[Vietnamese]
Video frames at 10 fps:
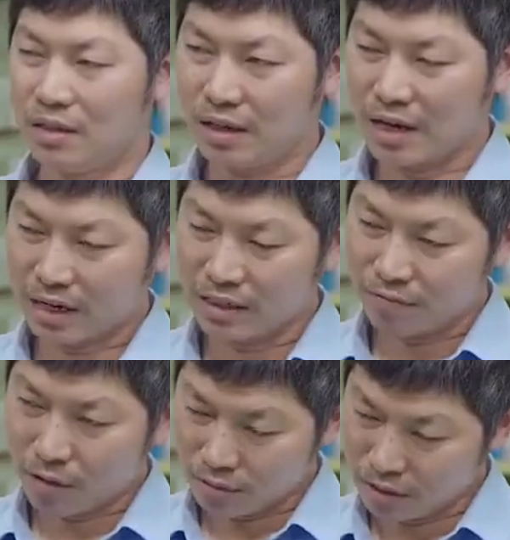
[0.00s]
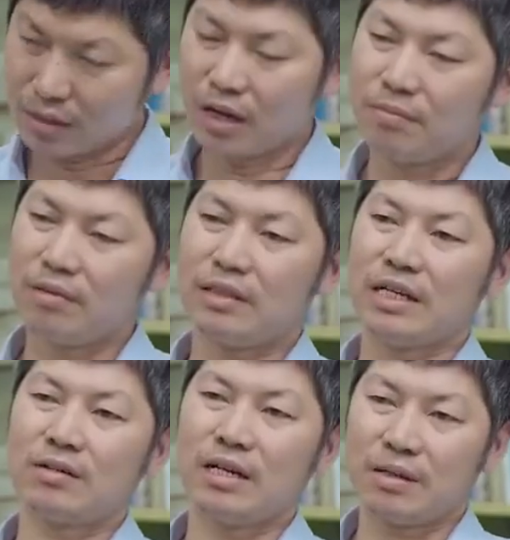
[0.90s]
và thực hiện cái dự phòng từ sớm
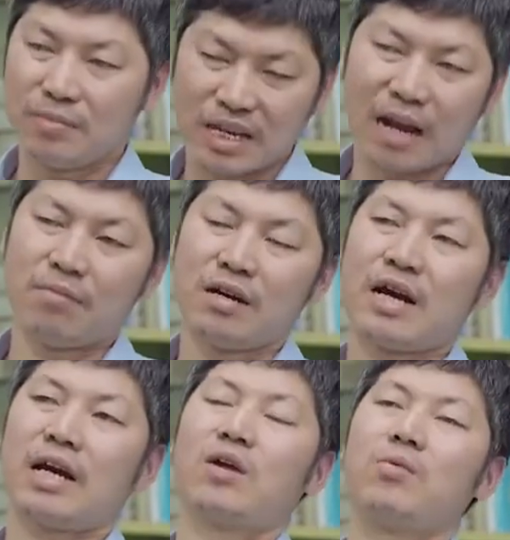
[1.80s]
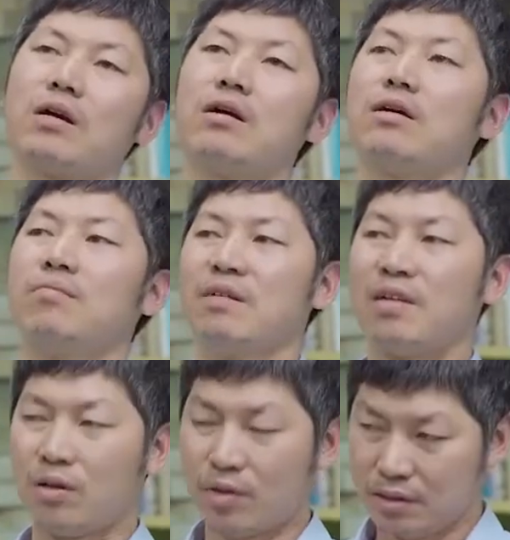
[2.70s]
thì nó sẽ làm giảm được các cái nguy cơ bị
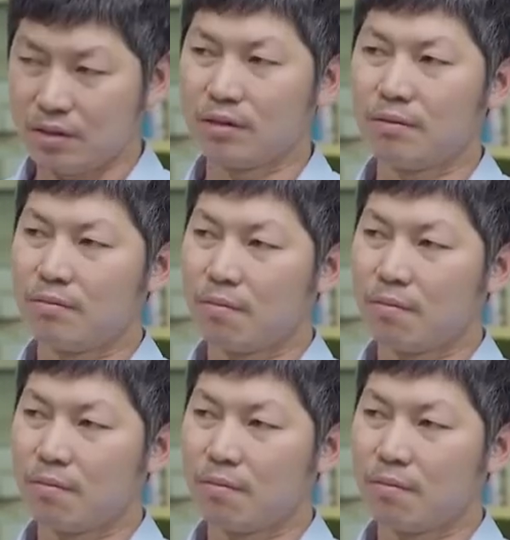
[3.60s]
bệnh loãng xương